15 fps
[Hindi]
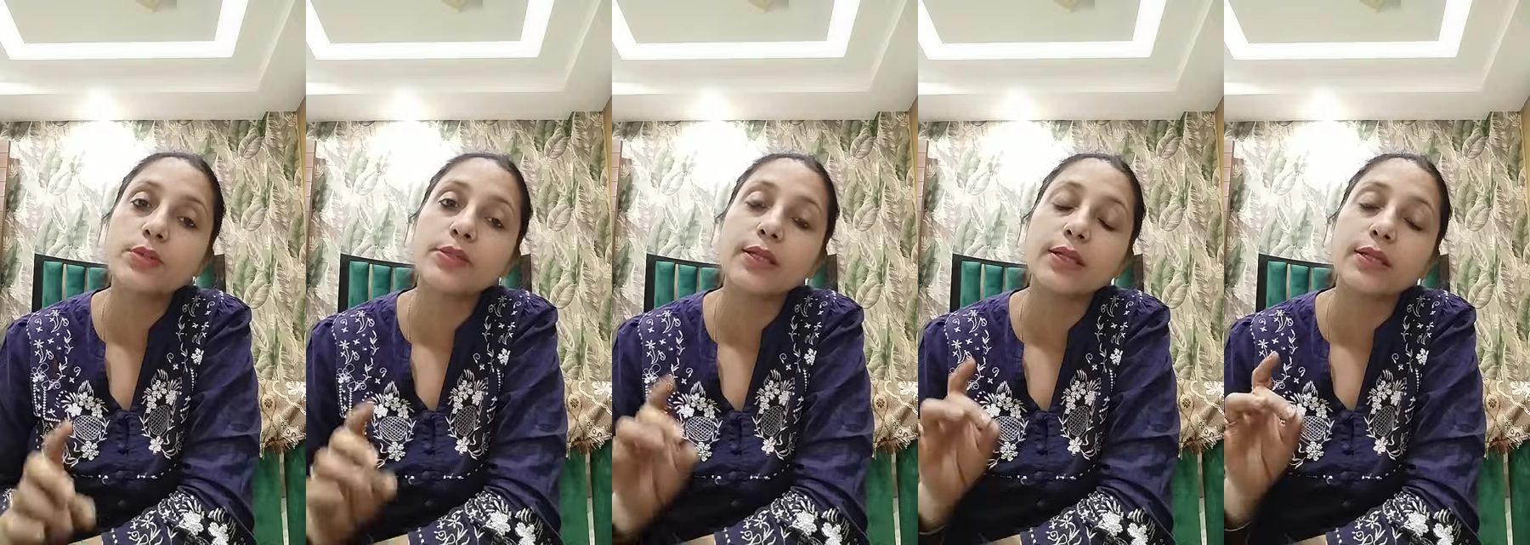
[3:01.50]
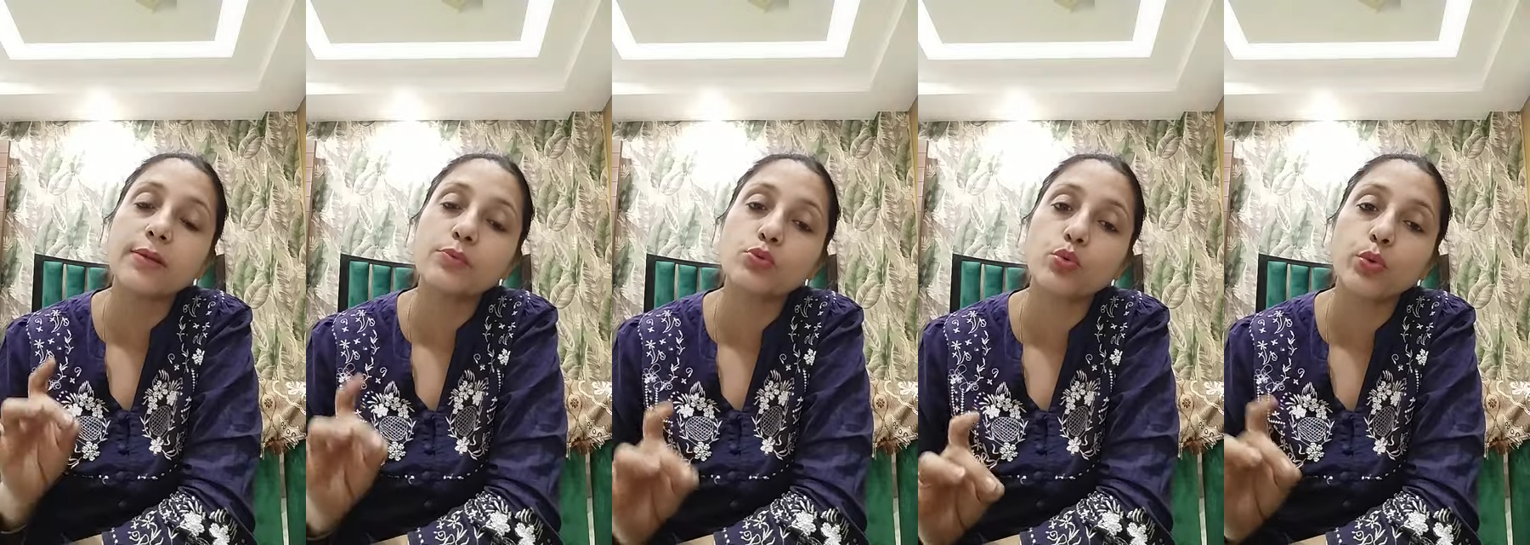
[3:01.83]
के
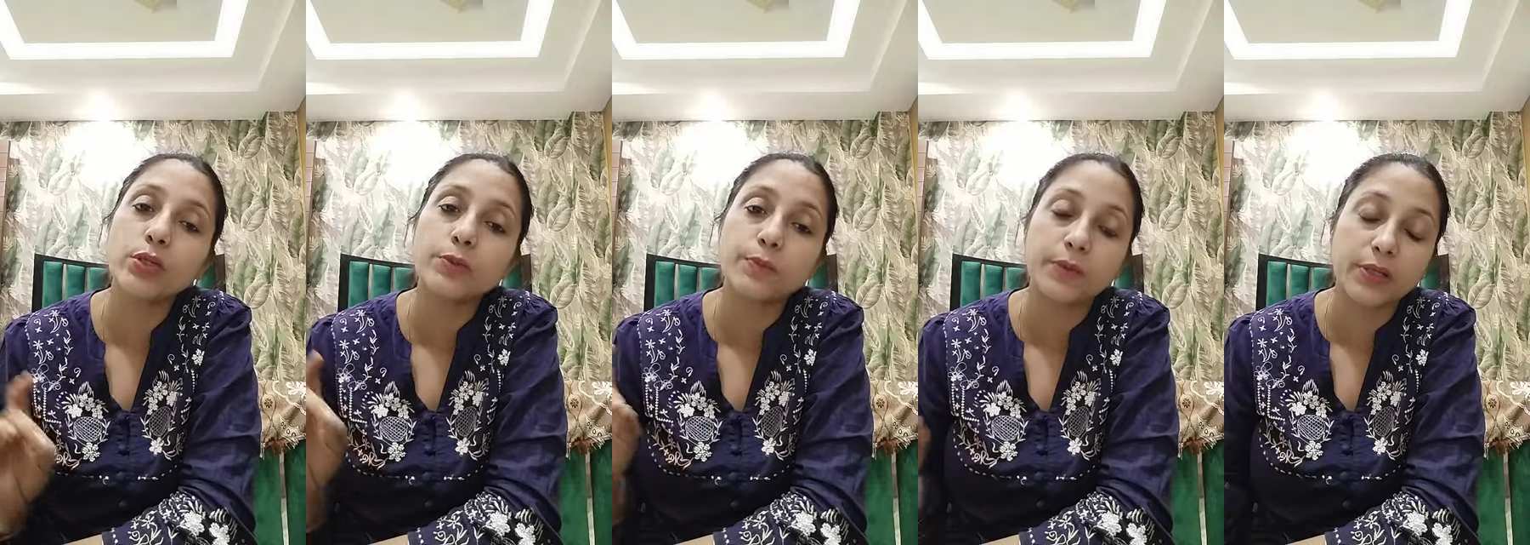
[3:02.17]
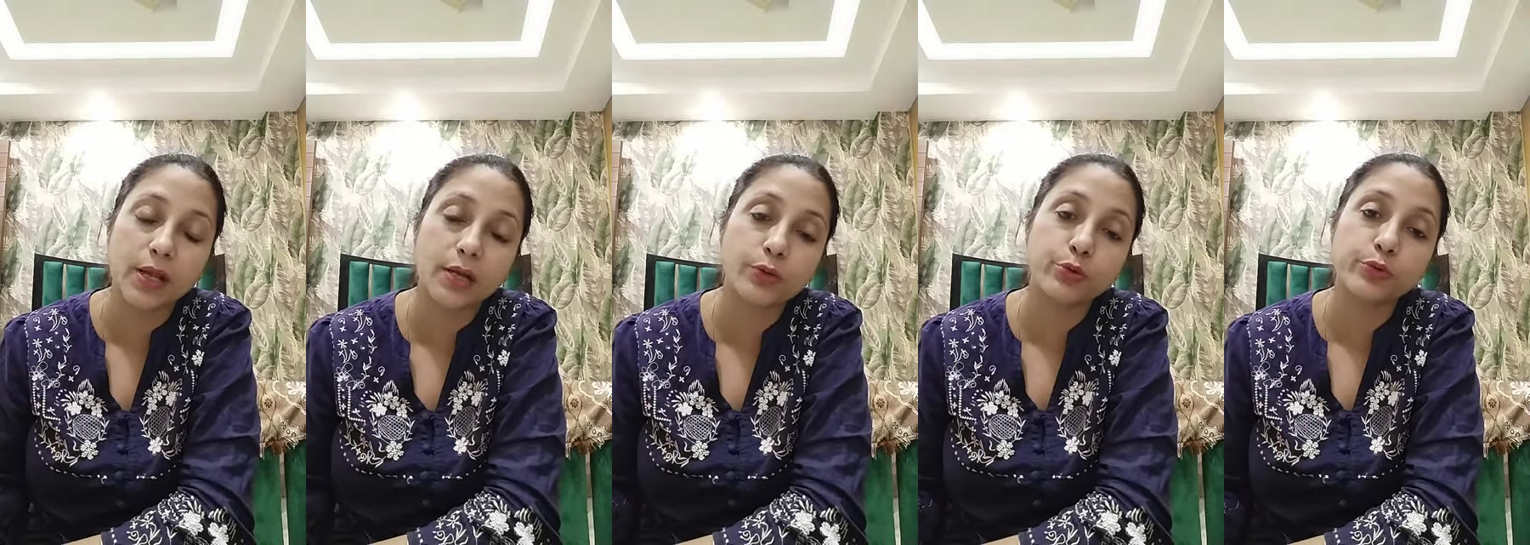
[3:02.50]
साथ आप स्वीट
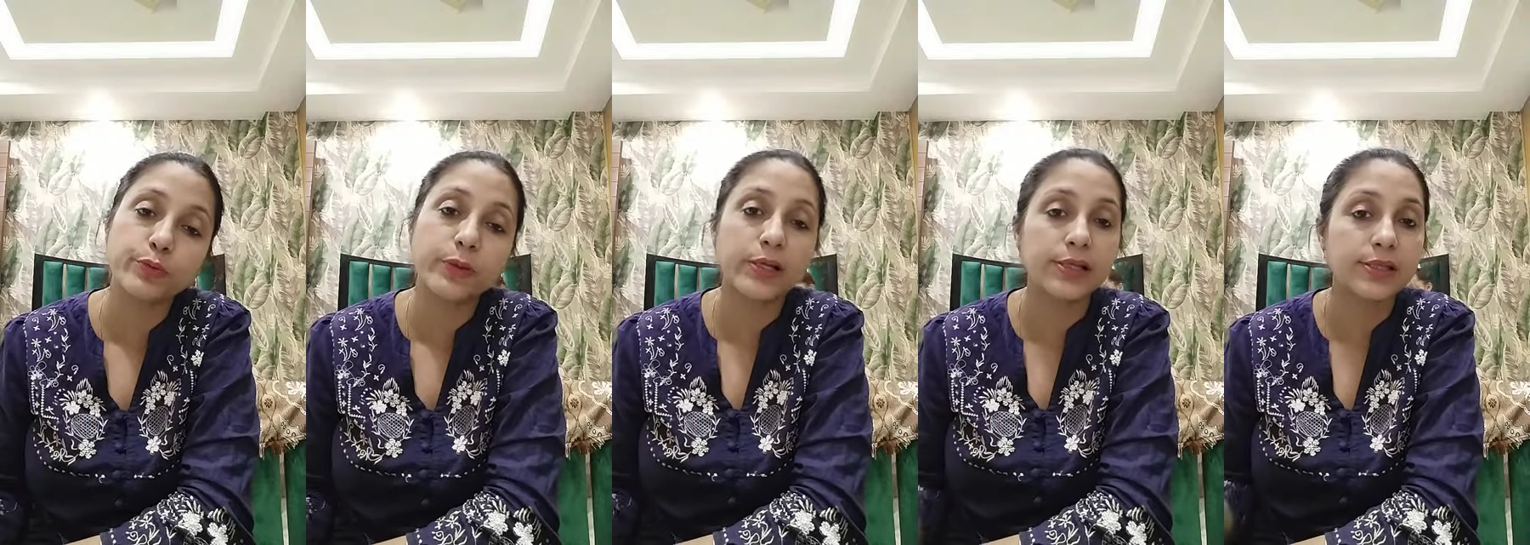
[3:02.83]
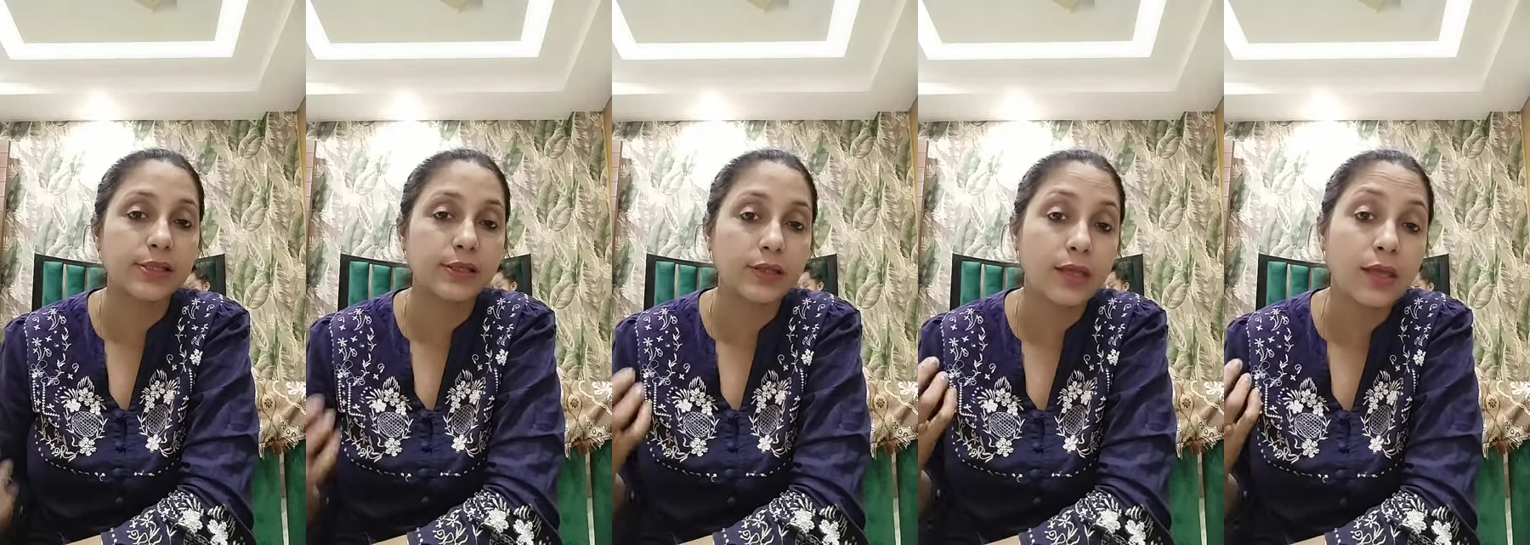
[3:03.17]
पोटैटोज़ भी ले
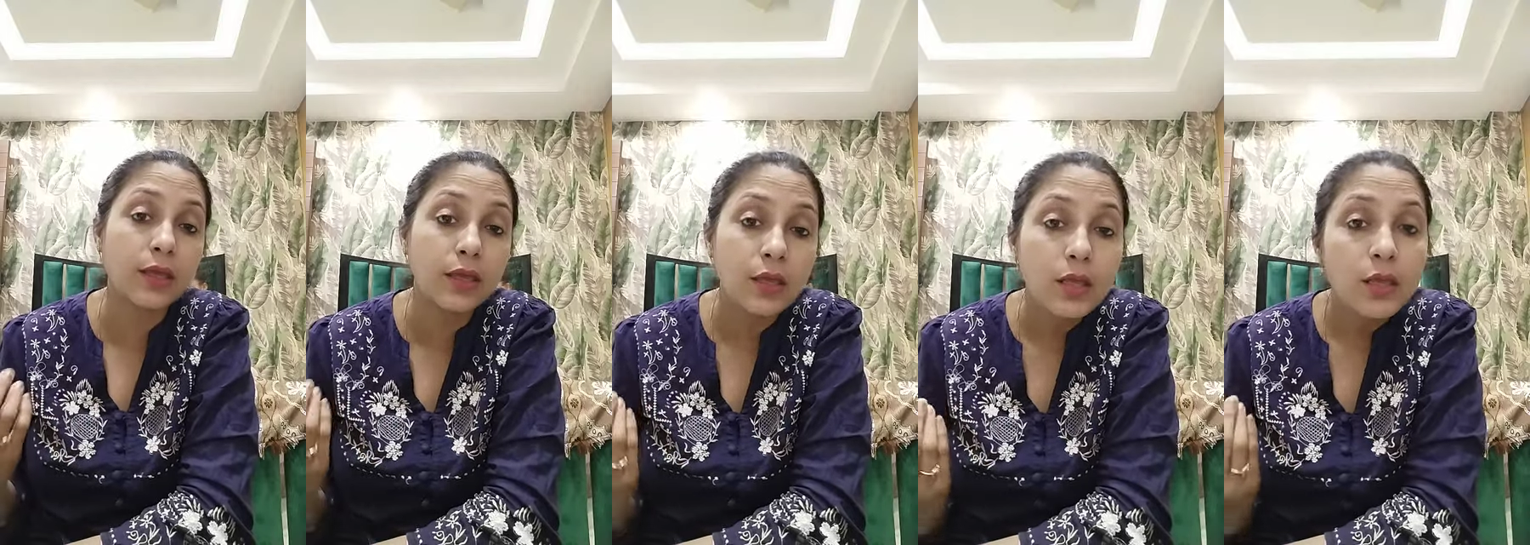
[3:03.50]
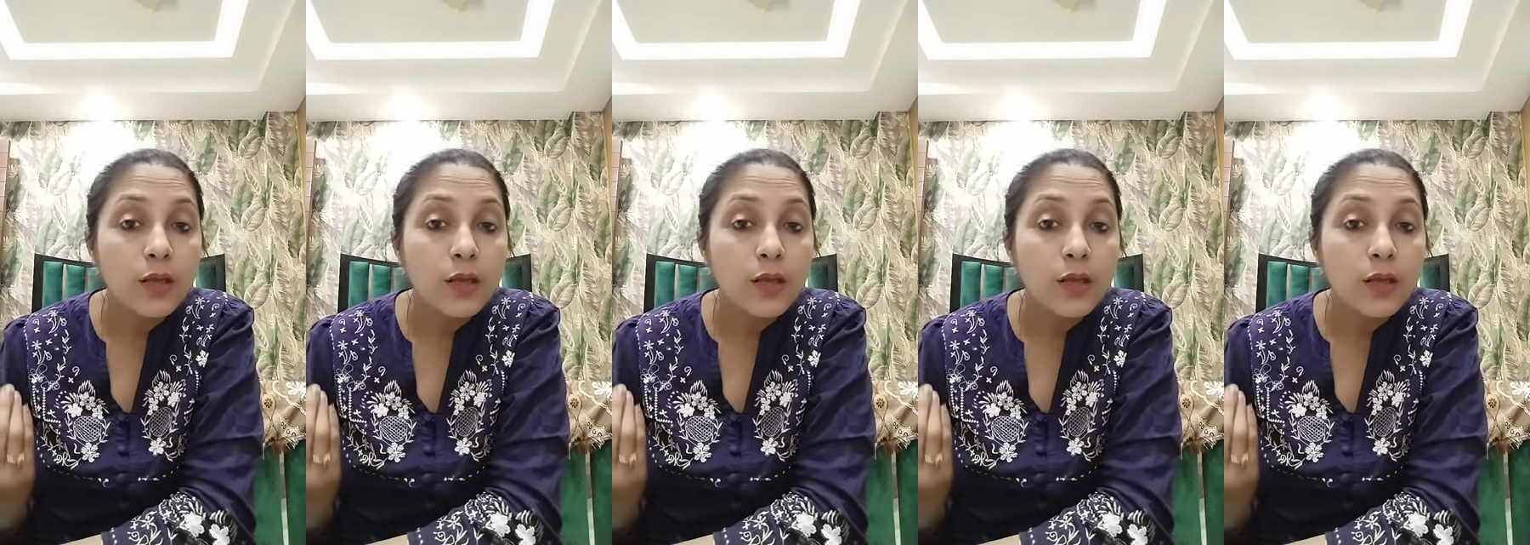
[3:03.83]
सकते हैं